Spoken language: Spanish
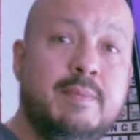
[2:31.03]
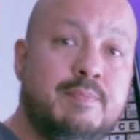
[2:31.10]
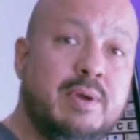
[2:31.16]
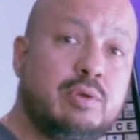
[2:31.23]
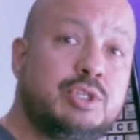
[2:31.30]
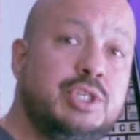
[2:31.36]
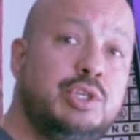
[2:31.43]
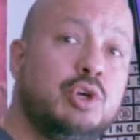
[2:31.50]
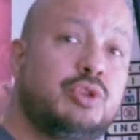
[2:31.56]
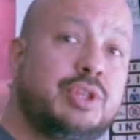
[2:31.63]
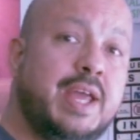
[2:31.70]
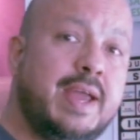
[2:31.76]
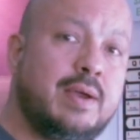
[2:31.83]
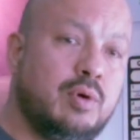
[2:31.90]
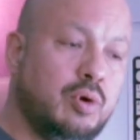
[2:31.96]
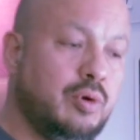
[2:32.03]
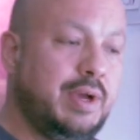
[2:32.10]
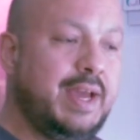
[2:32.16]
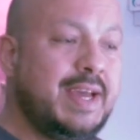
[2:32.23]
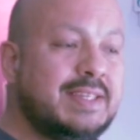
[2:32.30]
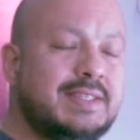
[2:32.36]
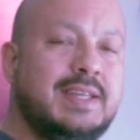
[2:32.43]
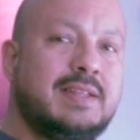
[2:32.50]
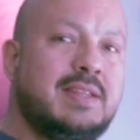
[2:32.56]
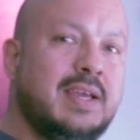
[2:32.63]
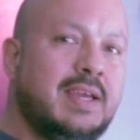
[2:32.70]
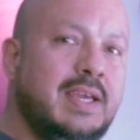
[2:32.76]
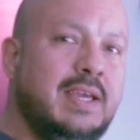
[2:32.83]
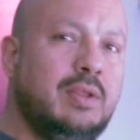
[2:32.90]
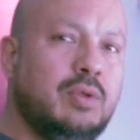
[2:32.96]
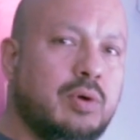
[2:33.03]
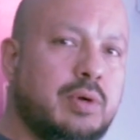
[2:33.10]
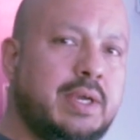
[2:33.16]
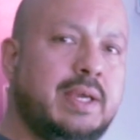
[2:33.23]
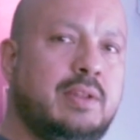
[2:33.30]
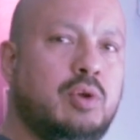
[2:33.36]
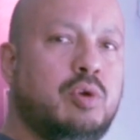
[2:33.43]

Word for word: Pero si yo tengo este tejido que